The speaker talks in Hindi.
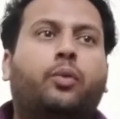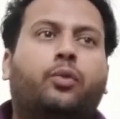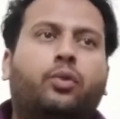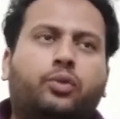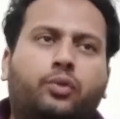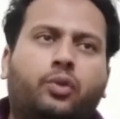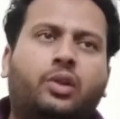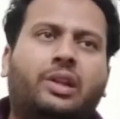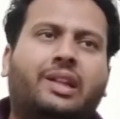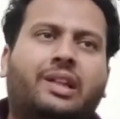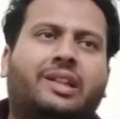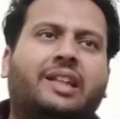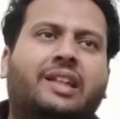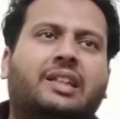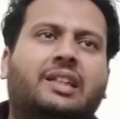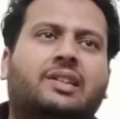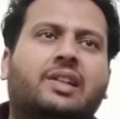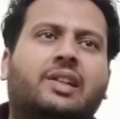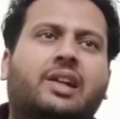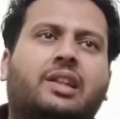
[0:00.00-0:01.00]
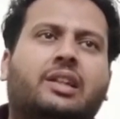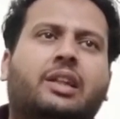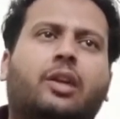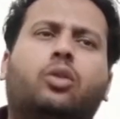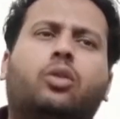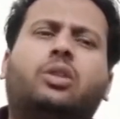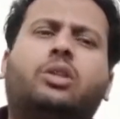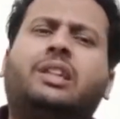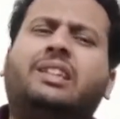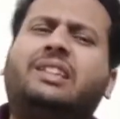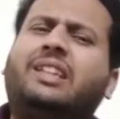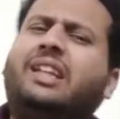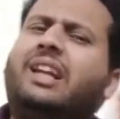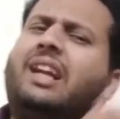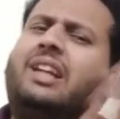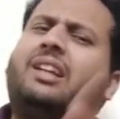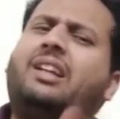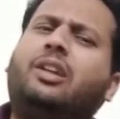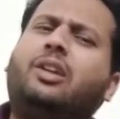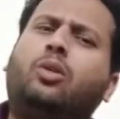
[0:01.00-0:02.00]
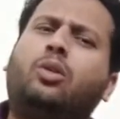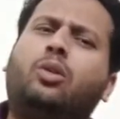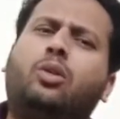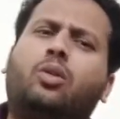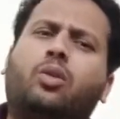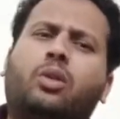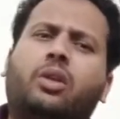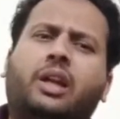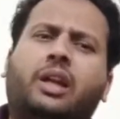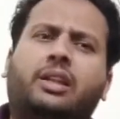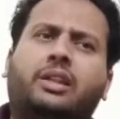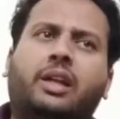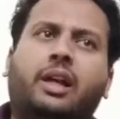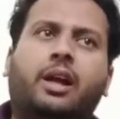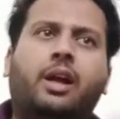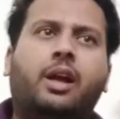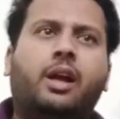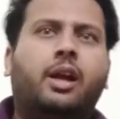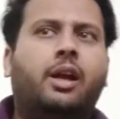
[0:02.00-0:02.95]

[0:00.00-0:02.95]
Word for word: फ्रूटफुल नतज हासिल करते हैं और तीसरी कैटेगरी उन लोगों की आती है